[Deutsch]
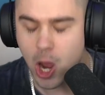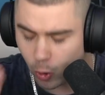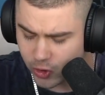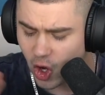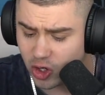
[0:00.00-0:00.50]

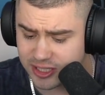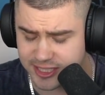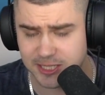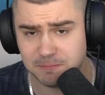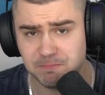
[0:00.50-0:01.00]
Und
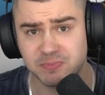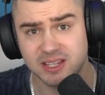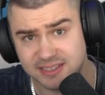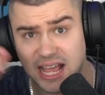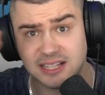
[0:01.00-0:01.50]
heute,
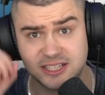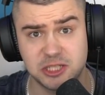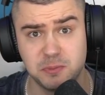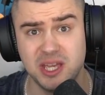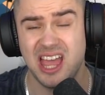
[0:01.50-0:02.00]
dachte
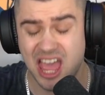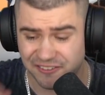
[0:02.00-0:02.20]
ich mir,